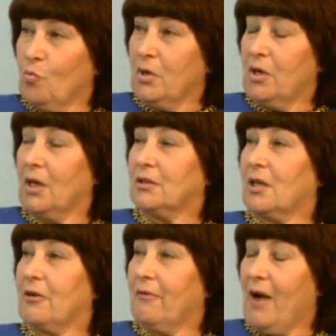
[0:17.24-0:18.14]
мы
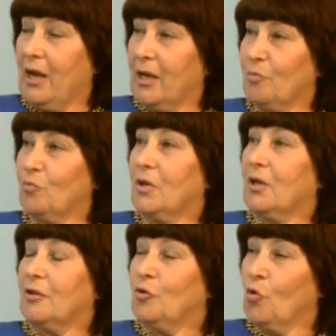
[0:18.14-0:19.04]
открываем
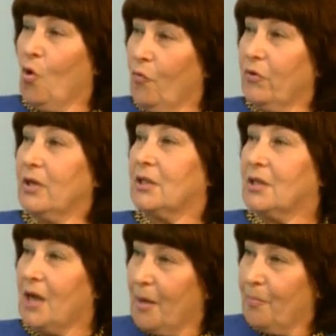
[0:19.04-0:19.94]
новый
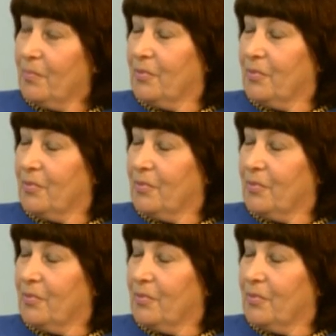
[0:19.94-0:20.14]
этап